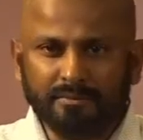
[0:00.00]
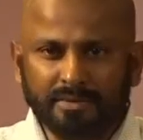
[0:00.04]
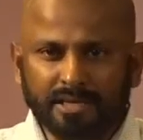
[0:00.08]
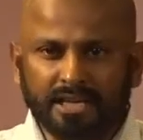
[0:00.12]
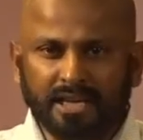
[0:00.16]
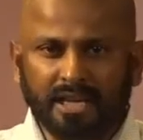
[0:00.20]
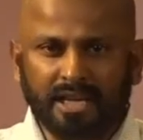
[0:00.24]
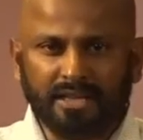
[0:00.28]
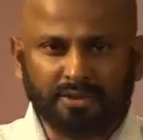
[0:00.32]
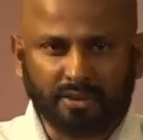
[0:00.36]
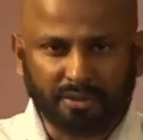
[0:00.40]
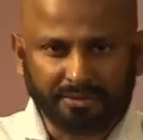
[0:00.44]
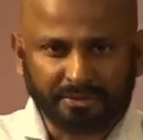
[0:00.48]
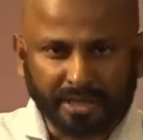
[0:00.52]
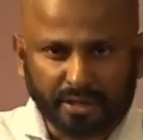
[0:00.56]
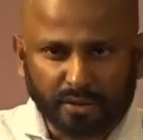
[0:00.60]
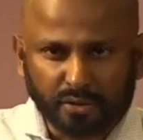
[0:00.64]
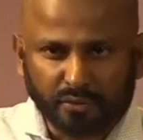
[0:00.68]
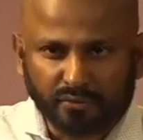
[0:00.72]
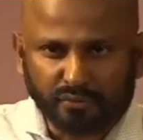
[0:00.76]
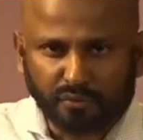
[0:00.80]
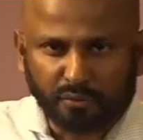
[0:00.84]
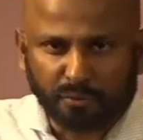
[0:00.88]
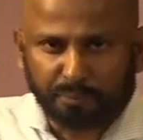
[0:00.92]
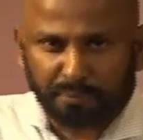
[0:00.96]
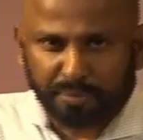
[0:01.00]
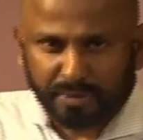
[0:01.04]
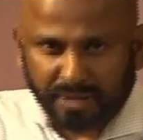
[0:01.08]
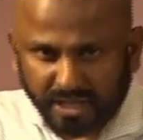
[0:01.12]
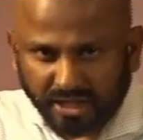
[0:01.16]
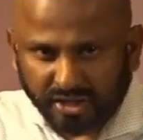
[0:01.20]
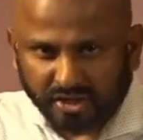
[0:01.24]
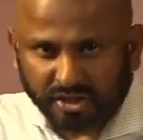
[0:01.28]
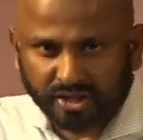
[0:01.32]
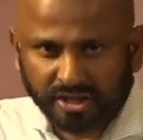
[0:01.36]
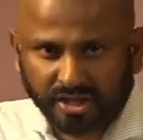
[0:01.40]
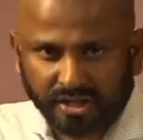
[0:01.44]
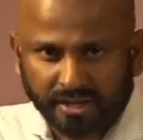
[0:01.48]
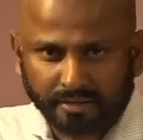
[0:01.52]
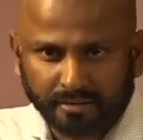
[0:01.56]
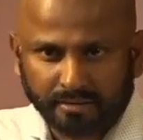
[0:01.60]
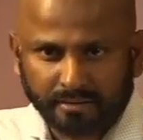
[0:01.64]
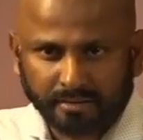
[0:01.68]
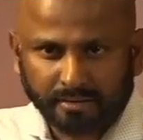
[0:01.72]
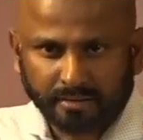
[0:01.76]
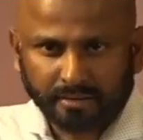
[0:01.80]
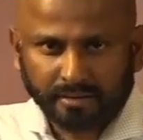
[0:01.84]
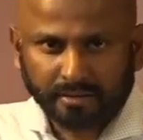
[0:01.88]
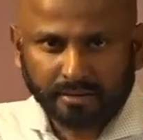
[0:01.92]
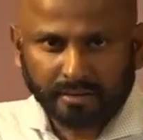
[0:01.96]
l'ennemi est en train de vous
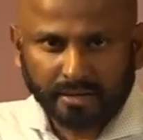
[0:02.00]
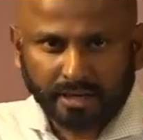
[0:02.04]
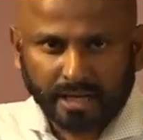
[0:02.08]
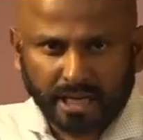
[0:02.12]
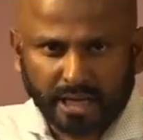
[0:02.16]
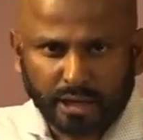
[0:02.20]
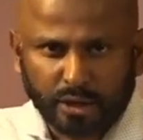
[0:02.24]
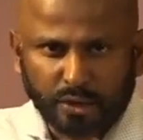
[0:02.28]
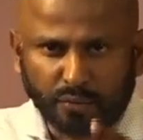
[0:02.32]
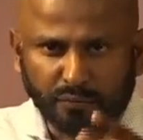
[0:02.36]
piéger